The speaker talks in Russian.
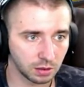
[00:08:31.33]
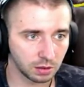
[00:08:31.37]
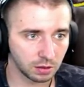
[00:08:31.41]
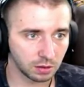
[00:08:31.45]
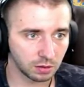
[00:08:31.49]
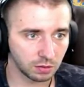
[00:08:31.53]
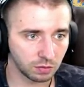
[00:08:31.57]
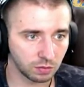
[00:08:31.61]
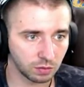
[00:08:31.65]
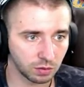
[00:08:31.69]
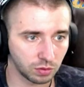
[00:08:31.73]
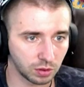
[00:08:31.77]

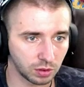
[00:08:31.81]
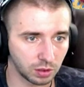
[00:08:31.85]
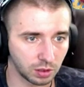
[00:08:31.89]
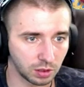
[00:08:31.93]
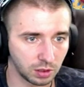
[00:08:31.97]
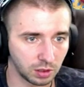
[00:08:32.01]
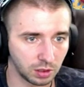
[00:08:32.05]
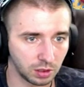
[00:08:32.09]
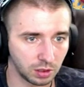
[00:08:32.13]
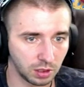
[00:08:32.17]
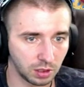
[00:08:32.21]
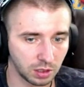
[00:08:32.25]
Вот
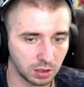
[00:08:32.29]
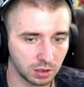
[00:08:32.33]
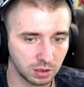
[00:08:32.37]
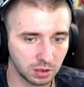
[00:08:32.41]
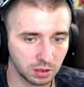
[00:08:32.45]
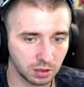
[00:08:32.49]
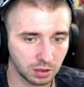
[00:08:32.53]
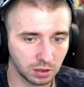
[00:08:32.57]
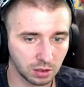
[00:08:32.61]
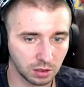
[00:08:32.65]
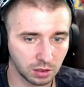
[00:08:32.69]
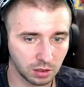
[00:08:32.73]
они
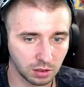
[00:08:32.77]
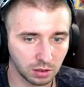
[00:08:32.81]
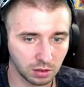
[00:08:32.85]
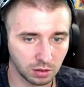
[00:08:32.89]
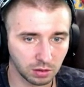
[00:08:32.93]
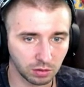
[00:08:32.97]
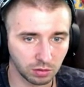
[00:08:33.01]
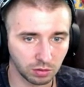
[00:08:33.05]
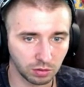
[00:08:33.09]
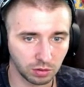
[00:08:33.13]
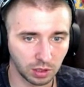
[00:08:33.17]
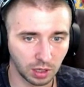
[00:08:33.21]
есть.
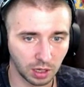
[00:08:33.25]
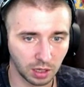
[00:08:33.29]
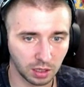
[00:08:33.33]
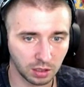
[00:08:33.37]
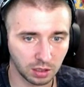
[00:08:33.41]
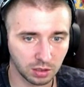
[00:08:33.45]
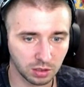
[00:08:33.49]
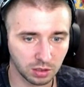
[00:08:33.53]
Но я их